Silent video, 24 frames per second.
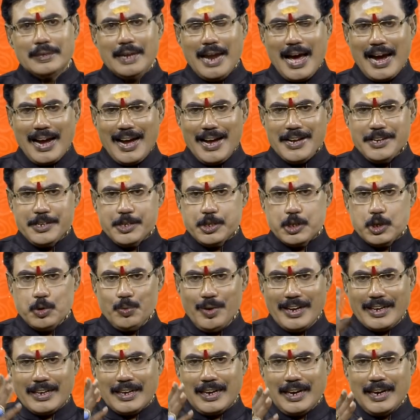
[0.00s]

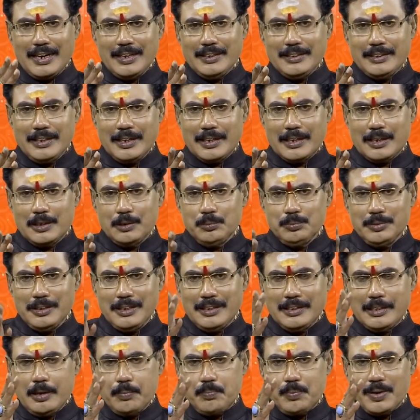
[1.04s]
நகைச்சுவை கலைஞர்களும்
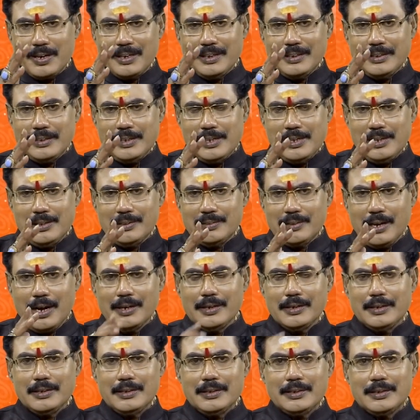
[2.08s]
இந்த பகுதியில்
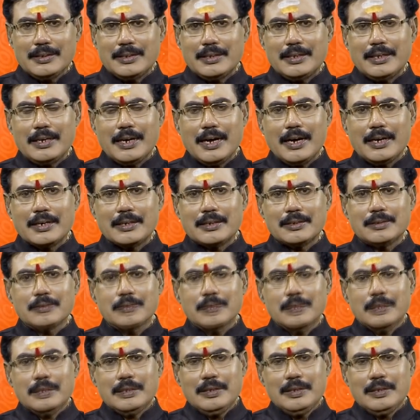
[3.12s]
தான் இருக்கிறார்கள்